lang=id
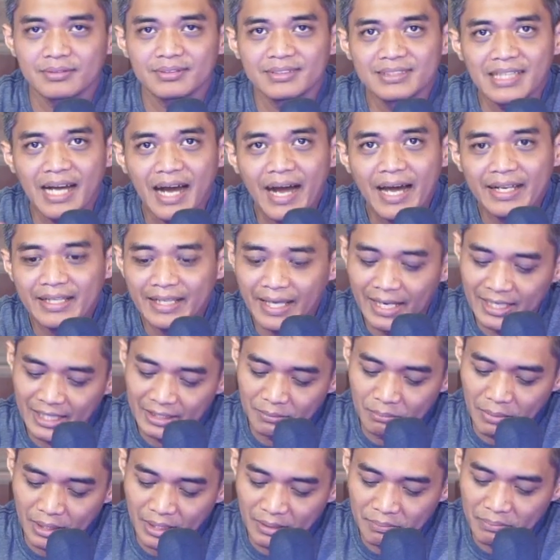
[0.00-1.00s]
Jangan
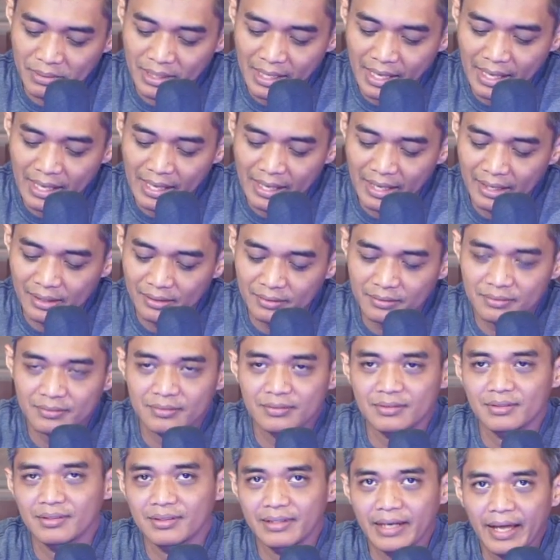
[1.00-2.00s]
ngedit berlebihan
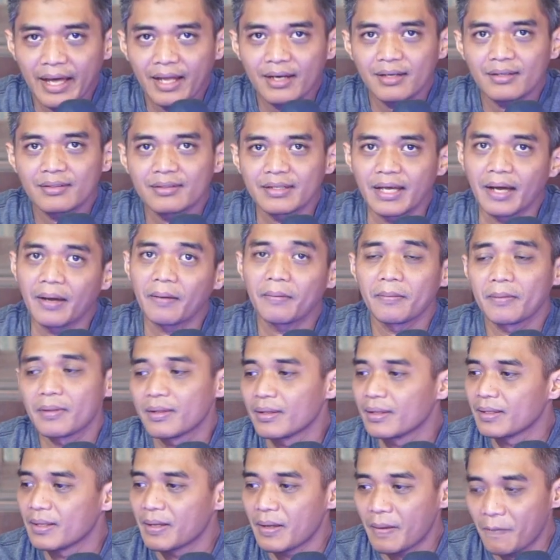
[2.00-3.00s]
dan ya,
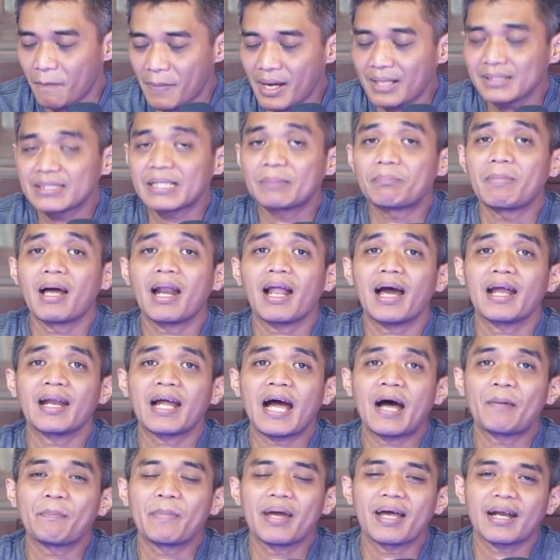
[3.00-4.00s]
maksimalkan
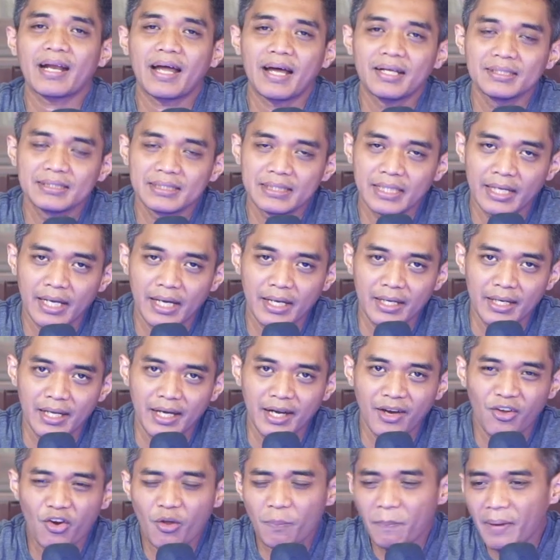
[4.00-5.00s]
kamera aja yang
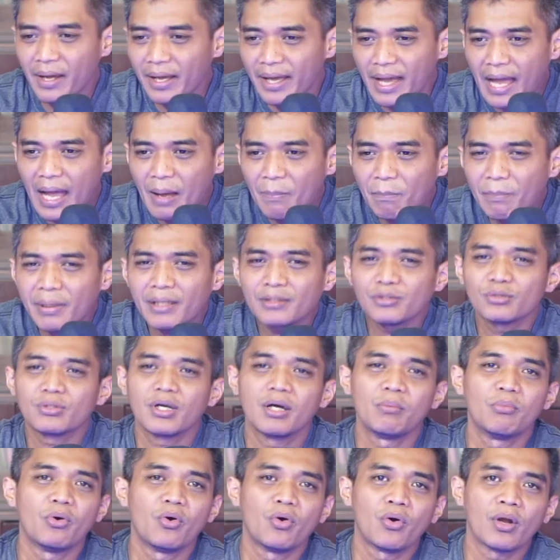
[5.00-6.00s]
ada. Kalau pakai HP
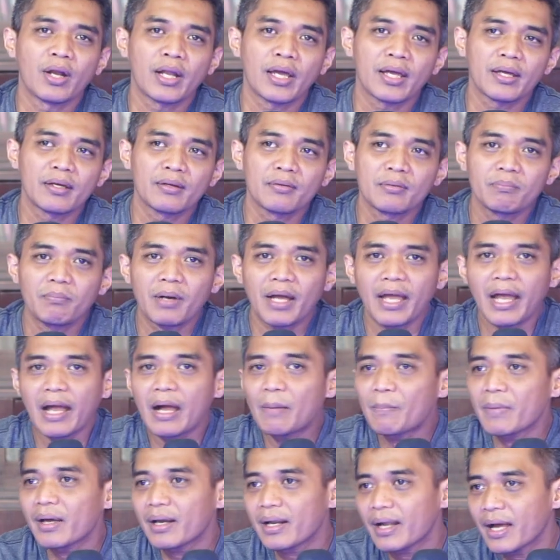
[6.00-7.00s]
juga boleh pakai
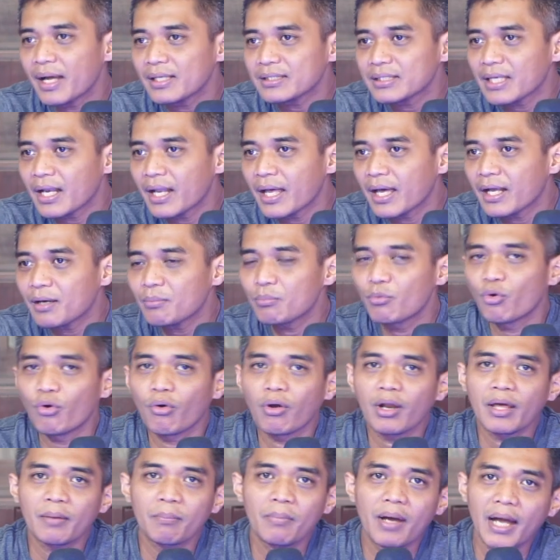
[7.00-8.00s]
kamera SLR
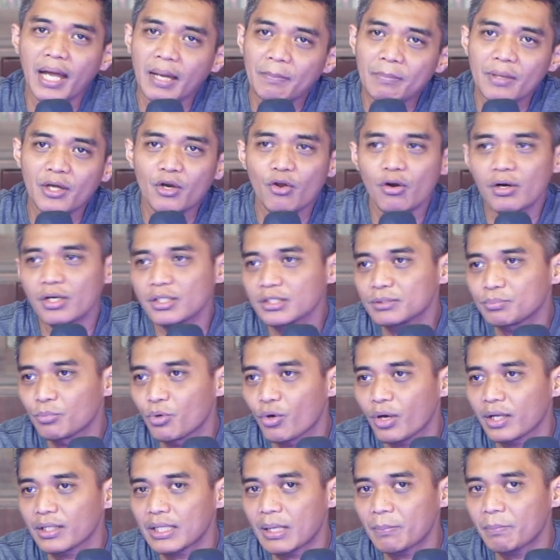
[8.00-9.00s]
boleh pakai mirrorless
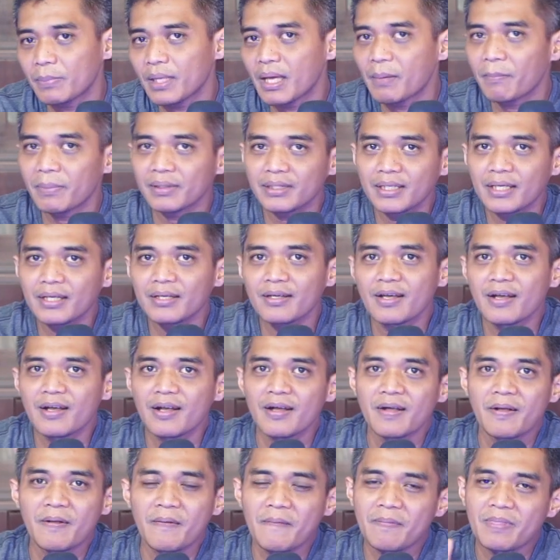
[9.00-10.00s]
boleh tapi yang penting
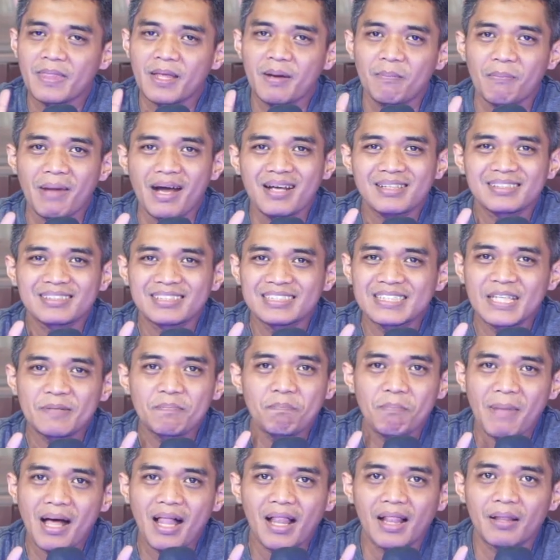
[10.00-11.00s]

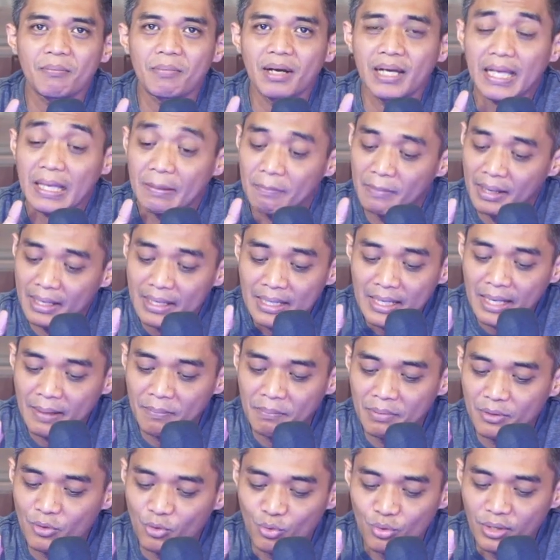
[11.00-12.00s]
maksimal
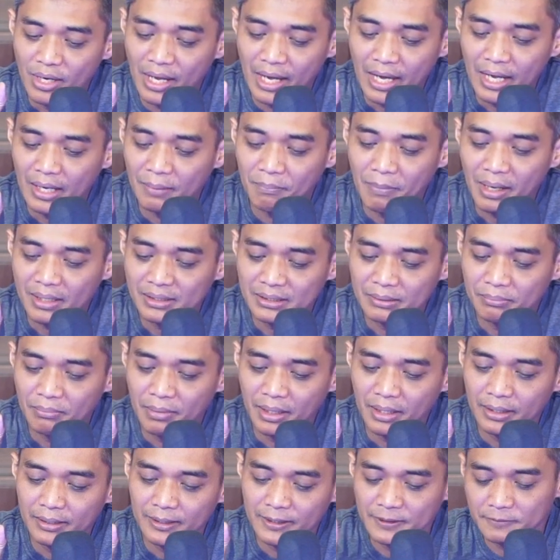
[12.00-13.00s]
bagaimana penggunaan
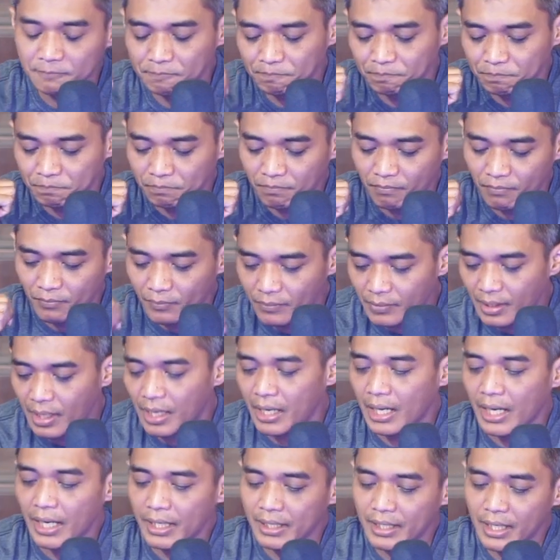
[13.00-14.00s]
maksimalnya
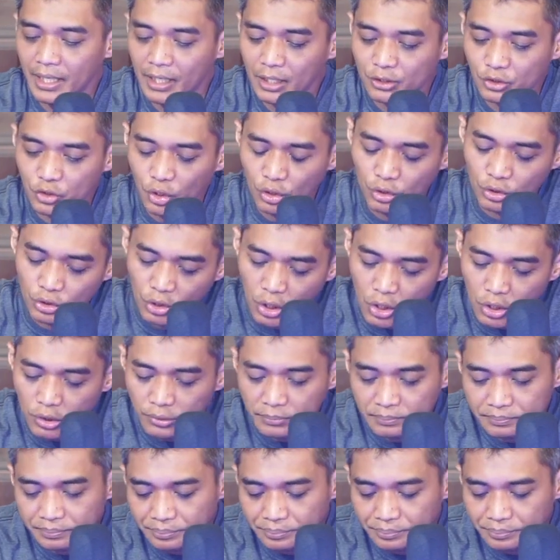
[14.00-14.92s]
nah ini ada contoh